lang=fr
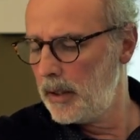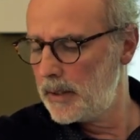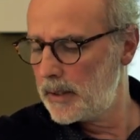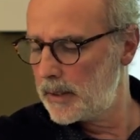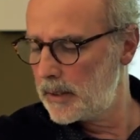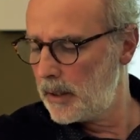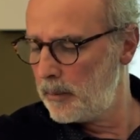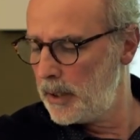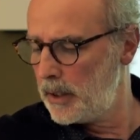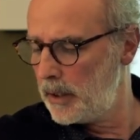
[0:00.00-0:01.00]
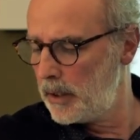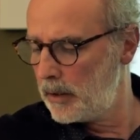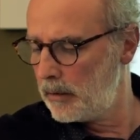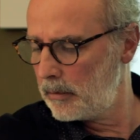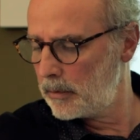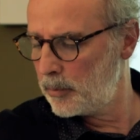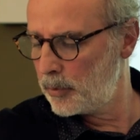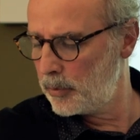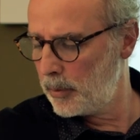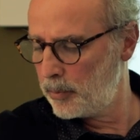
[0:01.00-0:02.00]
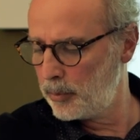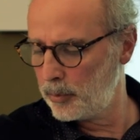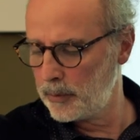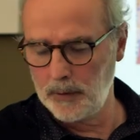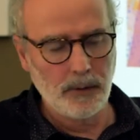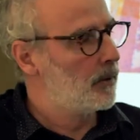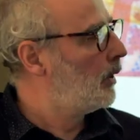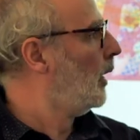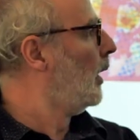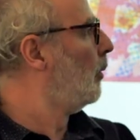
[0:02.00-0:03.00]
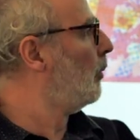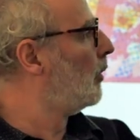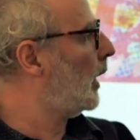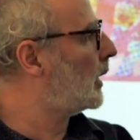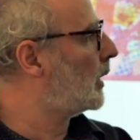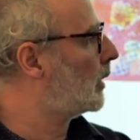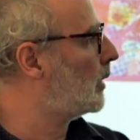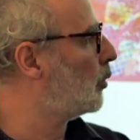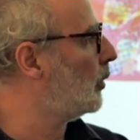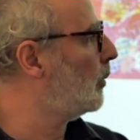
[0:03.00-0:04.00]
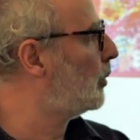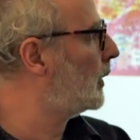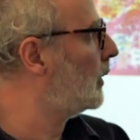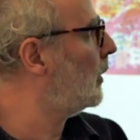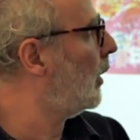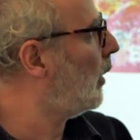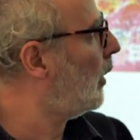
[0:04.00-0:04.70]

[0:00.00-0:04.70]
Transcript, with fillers: ça je me souviens plus son titre. Mais voilà, qui, sont des petits.